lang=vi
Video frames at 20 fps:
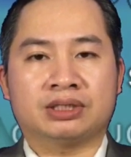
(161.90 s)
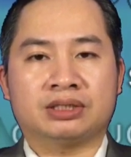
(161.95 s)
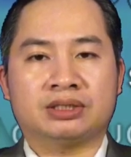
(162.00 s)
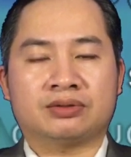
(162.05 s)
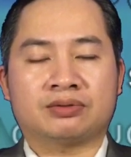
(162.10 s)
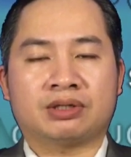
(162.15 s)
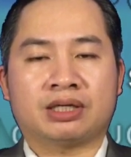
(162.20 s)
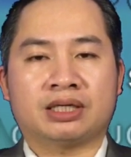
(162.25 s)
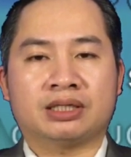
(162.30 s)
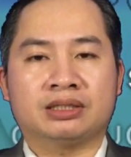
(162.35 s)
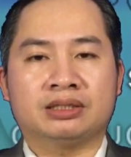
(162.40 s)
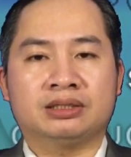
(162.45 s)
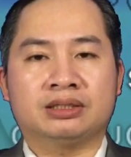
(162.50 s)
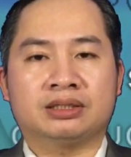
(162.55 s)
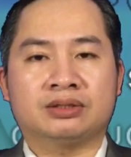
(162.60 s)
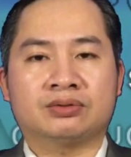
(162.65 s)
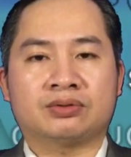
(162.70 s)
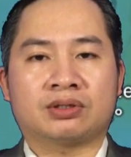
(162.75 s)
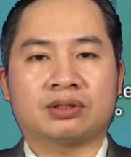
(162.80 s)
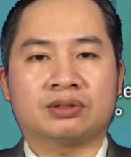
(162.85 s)
Khu vực Tây
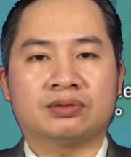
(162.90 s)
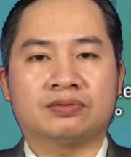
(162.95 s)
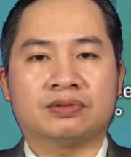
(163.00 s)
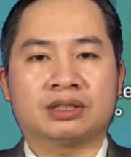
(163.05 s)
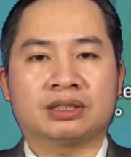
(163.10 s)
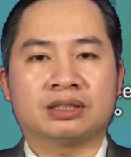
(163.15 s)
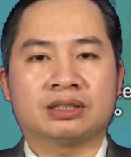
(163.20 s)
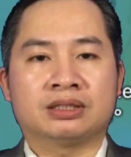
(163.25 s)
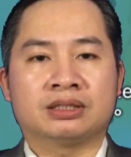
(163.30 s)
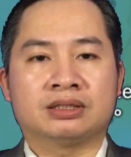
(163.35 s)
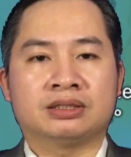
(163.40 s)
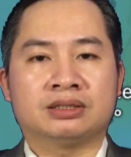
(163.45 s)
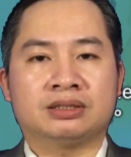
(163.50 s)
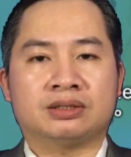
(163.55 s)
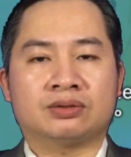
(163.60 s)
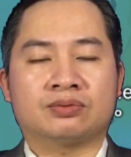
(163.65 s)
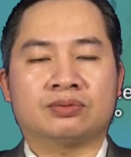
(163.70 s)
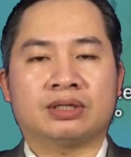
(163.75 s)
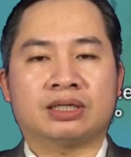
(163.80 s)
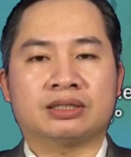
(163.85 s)
Nguyên ngày nắng,
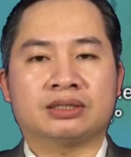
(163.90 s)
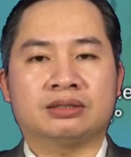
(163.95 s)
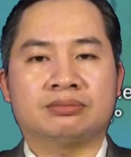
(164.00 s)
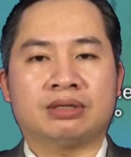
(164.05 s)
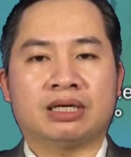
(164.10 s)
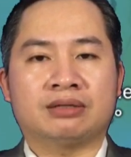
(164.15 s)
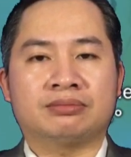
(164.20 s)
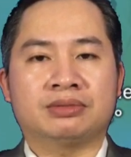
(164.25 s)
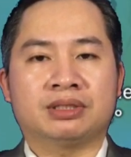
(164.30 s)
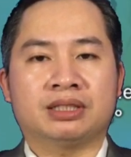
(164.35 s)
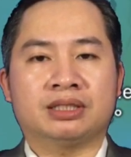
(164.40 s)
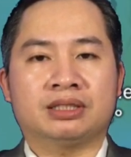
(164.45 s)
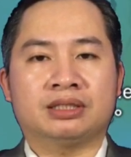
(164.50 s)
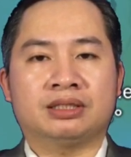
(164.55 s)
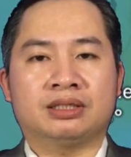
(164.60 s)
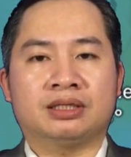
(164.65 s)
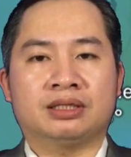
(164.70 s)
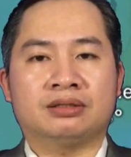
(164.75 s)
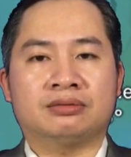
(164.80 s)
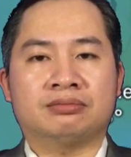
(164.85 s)
chiều tối và đêm có mưa
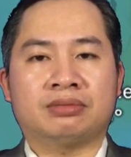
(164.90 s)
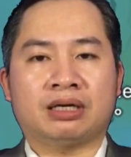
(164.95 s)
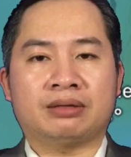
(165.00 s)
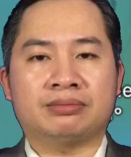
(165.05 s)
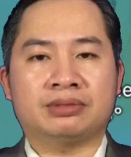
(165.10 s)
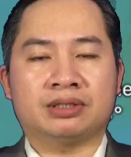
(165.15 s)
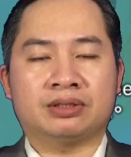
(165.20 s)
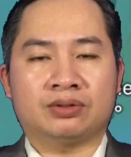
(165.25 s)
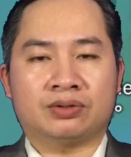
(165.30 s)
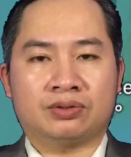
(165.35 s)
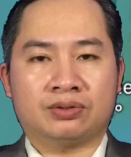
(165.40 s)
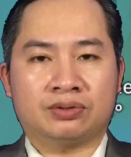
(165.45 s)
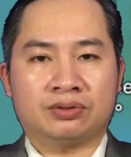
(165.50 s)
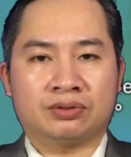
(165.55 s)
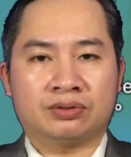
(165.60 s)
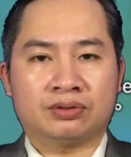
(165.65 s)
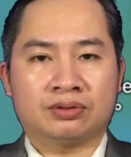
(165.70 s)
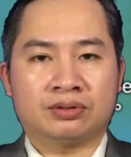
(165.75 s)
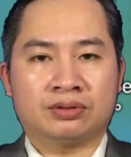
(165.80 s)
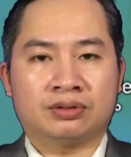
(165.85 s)
rào và rông vài nơi,
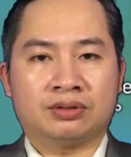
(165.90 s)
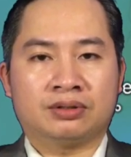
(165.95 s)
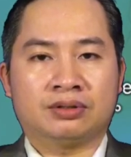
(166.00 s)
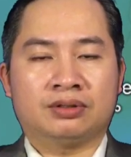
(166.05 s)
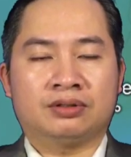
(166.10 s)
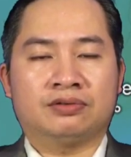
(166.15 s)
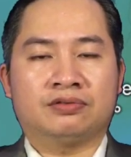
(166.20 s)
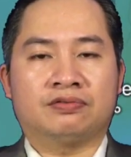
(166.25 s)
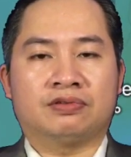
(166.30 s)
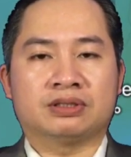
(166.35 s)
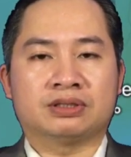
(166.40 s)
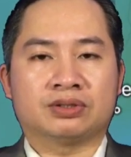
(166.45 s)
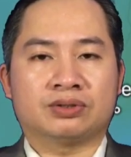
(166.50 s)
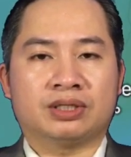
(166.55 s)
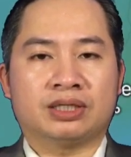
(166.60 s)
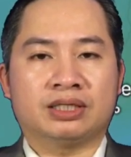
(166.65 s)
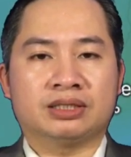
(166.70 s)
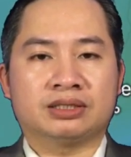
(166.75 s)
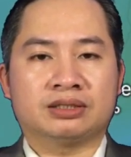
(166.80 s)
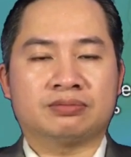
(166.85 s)
gió Đông Bắc
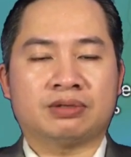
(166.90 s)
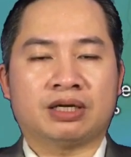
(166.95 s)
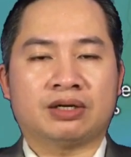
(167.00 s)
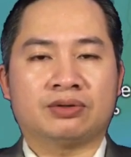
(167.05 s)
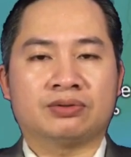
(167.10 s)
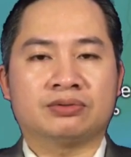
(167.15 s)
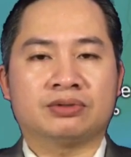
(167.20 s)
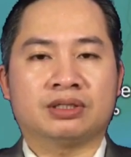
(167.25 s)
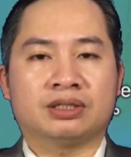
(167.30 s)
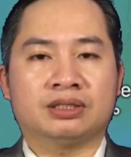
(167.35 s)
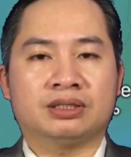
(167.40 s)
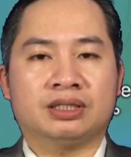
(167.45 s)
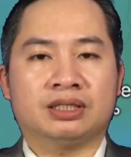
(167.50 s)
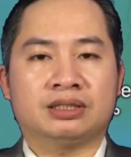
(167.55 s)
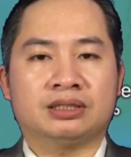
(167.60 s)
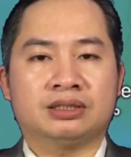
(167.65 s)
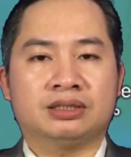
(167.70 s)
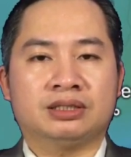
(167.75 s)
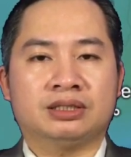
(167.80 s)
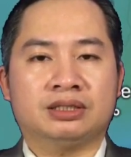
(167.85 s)
đến Đông mạnh cấp
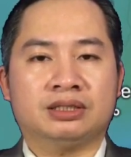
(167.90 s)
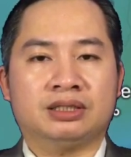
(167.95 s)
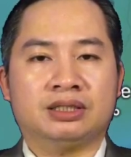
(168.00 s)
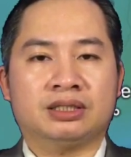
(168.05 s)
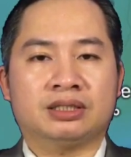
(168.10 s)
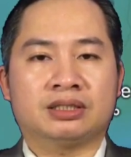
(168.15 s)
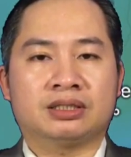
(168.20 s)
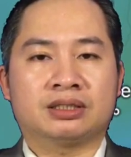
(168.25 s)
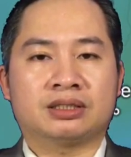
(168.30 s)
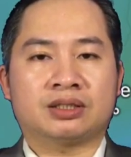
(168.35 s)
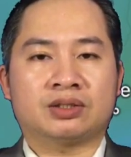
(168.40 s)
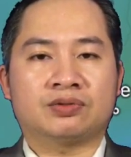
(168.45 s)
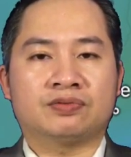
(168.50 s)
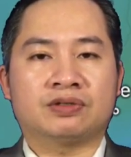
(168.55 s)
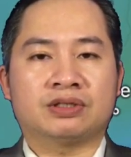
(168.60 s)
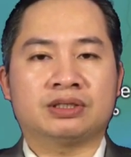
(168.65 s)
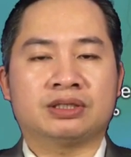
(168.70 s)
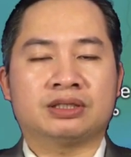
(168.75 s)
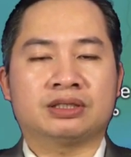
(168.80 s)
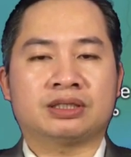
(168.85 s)
2, nhiệt độ thấp
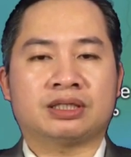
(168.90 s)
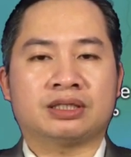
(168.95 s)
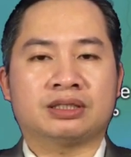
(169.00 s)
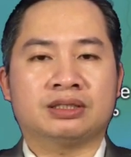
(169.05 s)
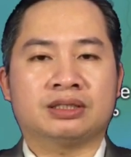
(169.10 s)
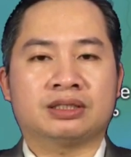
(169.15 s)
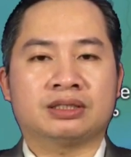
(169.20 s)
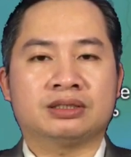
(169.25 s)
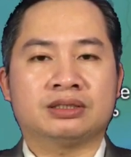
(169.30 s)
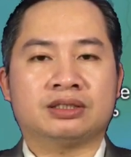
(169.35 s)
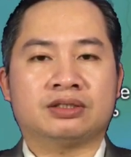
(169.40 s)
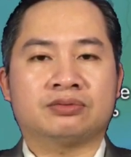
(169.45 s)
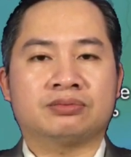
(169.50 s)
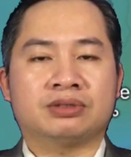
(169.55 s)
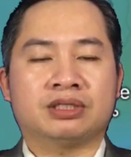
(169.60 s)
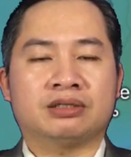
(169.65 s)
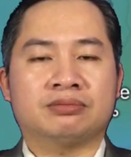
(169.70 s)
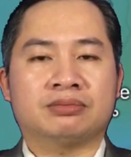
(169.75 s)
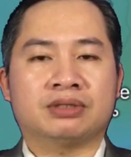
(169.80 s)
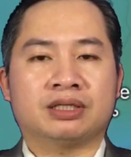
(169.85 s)
nhất là từ
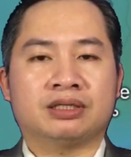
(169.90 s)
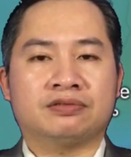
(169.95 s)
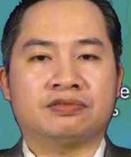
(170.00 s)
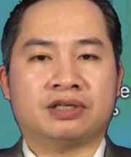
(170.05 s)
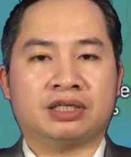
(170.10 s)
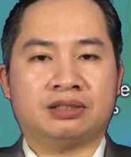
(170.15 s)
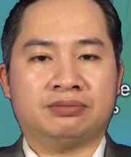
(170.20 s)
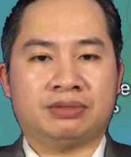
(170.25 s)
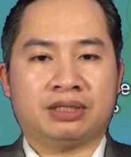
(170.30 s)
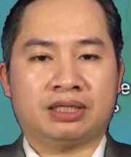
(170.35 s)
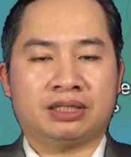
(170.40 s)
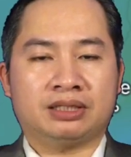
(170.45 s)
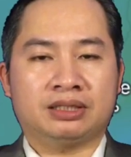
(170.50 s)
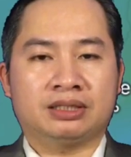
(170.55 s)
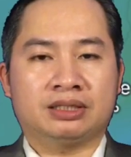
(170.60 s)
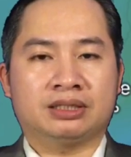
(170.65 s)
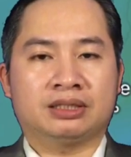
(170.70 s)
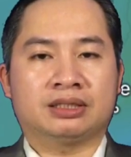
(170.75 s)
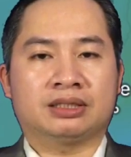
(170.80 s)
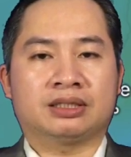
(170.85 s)
16 đến 18
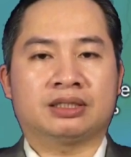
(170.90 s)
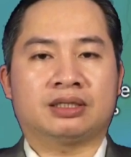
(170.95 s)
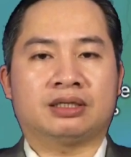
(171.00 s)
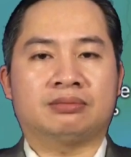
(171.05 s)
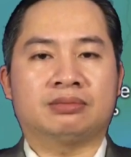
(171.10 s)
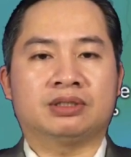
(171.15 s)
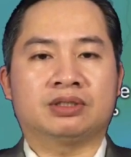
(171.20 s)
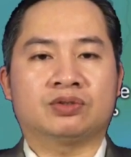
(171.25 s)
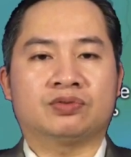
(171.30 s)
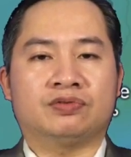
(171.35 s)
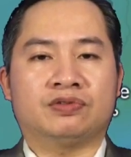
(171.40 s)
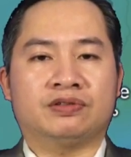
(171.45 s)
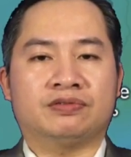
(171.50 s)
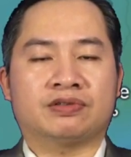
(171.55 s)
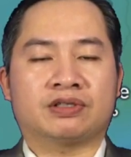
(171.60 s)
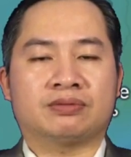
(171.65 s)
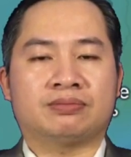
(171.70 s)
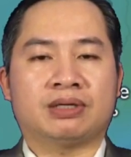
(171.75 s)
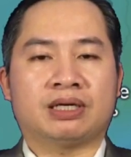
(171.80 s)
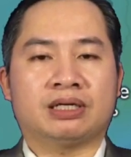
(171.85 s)
độ, nhiệt độ
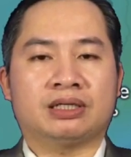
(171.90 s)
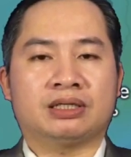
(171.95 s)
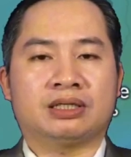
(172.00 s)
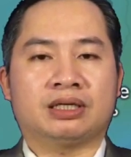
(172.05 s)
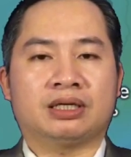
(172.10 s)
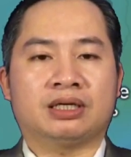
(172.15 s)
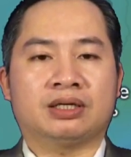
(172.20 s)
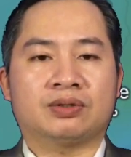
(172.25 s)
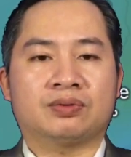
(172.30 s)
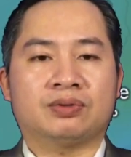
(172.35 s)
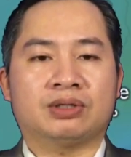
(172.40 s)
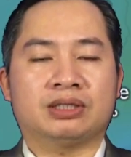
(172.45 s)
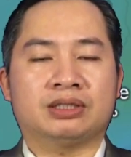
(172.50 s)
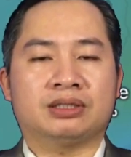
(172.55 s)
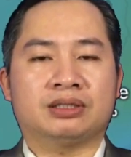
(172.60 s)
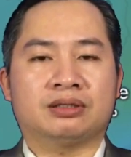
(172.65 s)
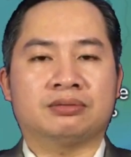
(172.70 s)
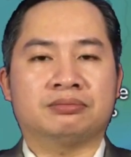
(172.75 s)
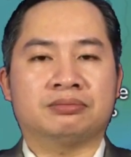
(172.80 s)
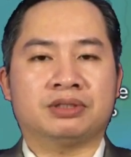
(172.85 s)
cao nhất là từ
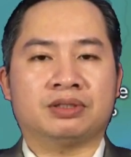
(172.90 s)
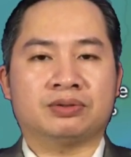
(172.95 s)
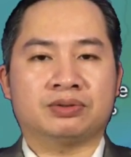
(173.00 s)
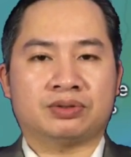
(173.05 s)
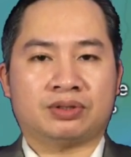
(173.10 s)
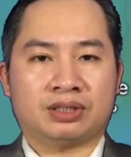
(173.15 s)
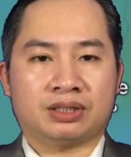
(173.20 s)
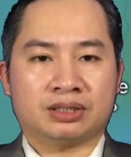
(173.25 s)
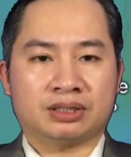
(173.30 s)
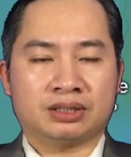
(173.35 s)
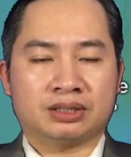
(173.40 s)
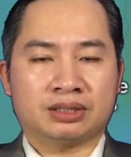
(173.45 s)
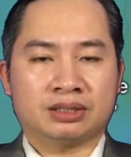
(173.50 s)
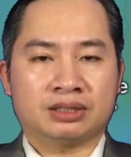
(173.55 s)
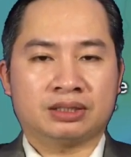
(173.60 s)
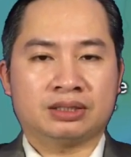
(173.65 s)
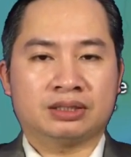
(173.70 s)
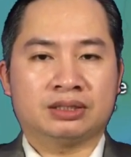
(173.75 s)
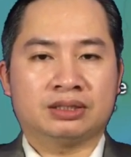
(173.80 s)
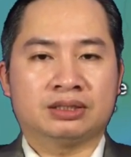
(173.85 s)
28 đến 30
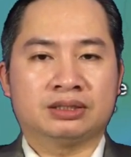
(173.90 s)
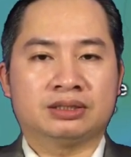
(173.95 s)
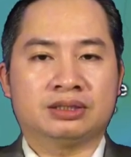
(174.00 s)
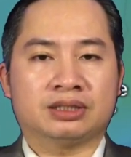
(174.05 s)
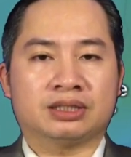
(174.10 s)
độ.